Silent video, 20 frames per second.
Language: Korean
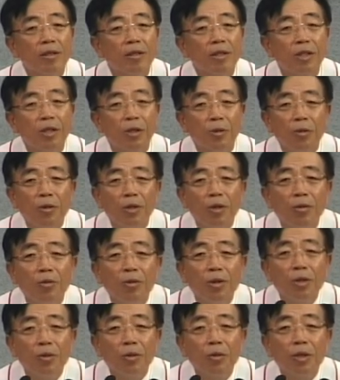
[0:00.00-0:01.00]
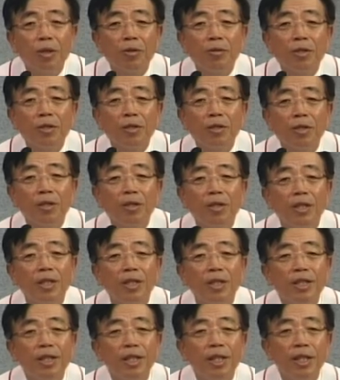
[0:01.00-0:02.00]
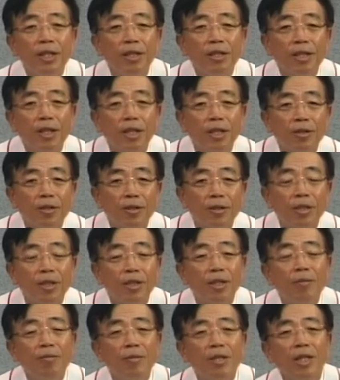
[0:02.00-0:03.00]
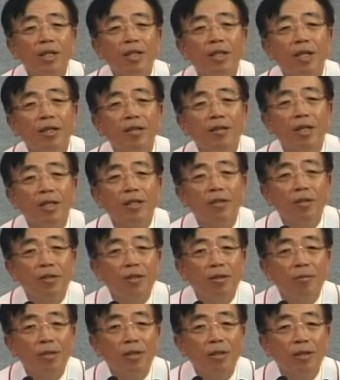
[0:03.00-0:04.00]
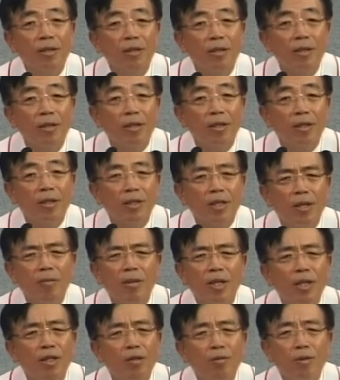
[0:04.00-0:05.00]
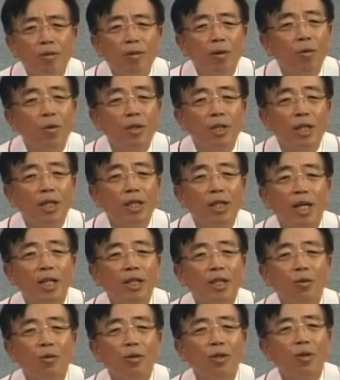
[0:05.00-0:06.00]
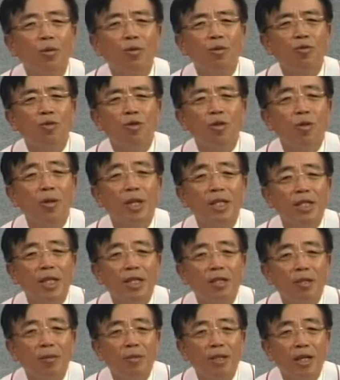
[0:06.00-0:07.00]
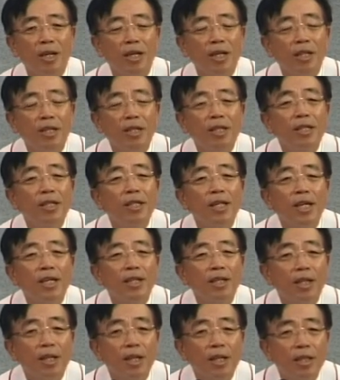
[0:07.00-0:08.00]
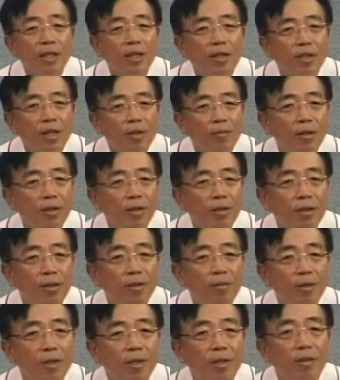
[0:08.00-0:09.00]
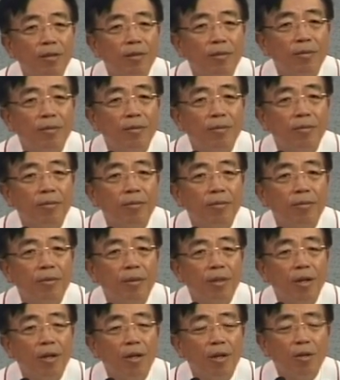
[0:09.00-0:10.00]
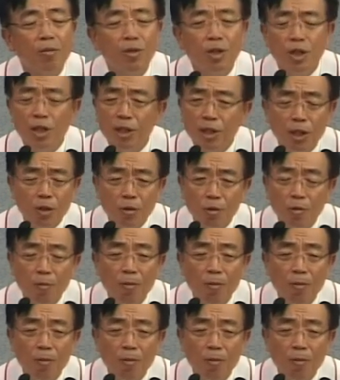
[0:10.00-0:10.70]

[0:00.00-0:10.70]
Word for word: 그리고 영혼이 소생돼서 의의 길을 향해서 힘차게 달려가는 것입니다. 사망의 음침한 골짜기를 갈 때도 결코 두려워하지 않습니다. 그 은혜가 내게 있기 때문인 것입니다. 여러분 실제적으로